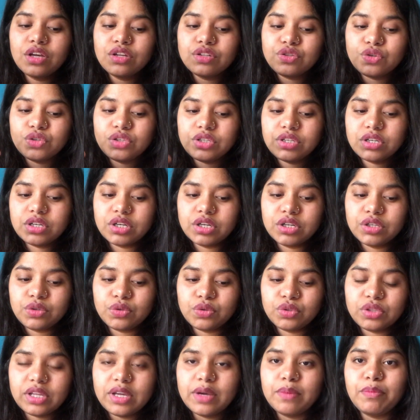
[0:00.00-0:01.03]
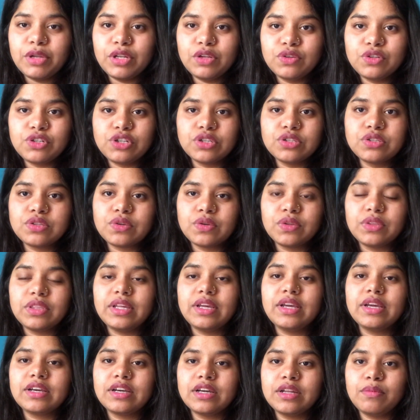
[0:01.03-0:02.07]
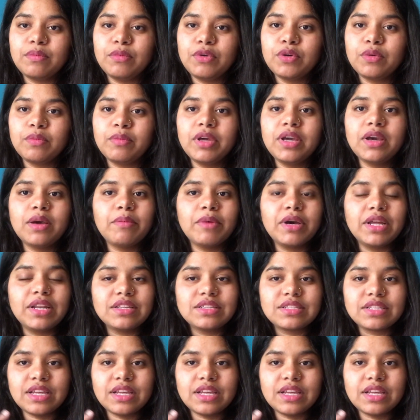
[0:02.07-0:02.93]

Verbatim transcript: जो डर्ट होते हैं पोल्यूशंस होते हैं गर्मियों में हमारे